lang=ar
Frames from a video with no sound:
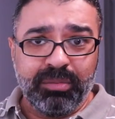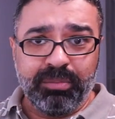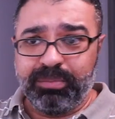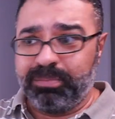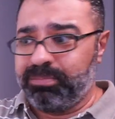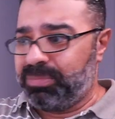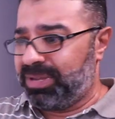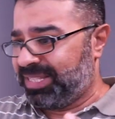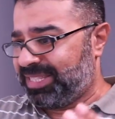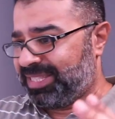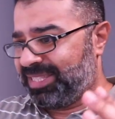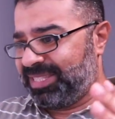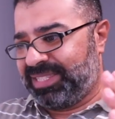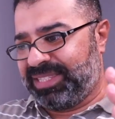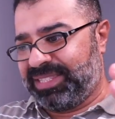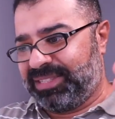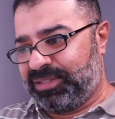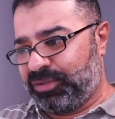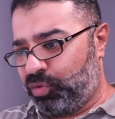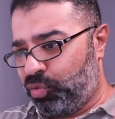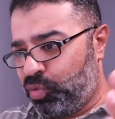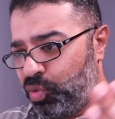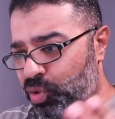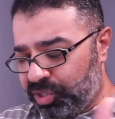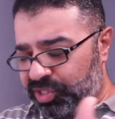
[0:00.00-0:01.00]
بس
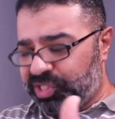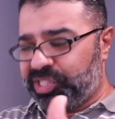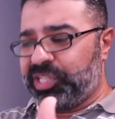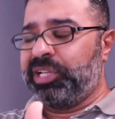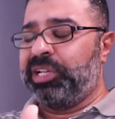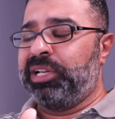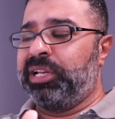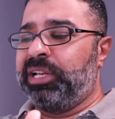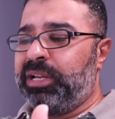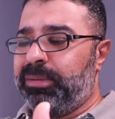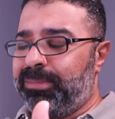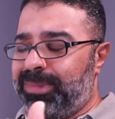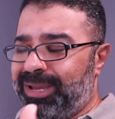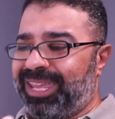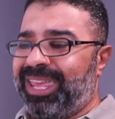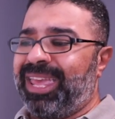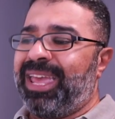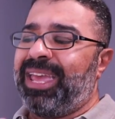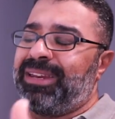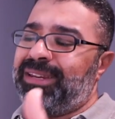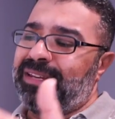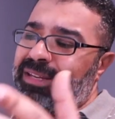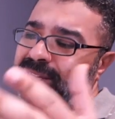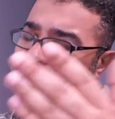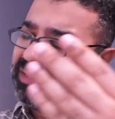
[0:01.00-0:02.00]
وصل
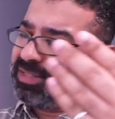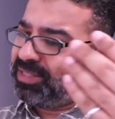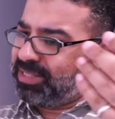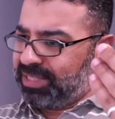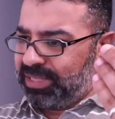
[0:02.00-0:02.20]
لمكانة